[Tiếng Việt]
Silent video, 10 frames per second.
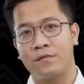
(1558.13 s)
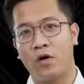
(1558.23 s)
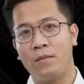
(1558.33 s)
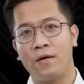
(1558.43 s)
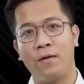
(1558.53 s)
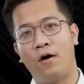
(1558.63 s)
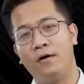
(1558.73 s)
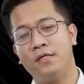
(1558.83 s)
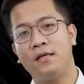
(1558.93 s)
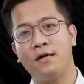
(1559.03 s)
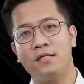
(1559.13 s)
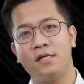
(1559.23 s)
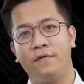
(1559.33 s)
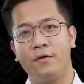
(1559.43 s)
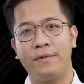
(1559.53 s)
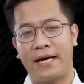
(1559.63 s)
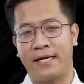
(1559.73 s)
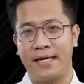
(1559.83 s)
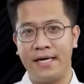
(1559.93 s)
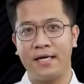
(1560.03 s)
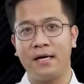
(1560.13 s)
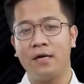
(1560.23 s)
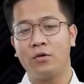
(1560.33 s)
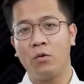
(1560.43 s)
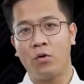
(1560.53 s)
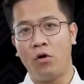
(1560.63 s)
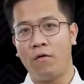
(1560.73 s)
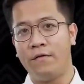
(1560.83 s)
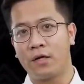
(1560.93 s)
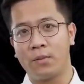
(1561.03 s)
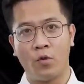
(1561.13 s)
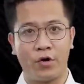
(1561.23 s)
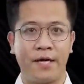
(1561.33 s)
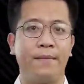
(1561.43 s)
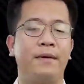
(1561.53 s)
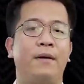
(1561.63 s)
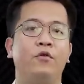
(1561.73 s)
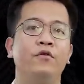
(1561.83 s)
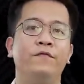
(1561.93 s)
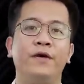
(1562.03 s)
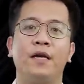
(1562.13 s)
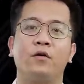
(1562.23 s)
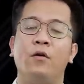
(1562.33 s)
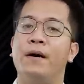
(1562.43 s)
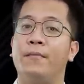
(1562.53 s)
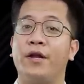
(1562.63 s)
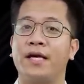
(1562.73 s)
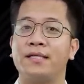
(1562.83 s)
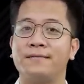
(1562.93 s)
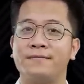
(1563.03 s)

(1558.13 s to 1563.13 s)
Đó là một câu hỏi rất thời sự vào lúc này khi Tuchel vừa bổ nhiệm làm huấn luyện viên của Bayern Munich.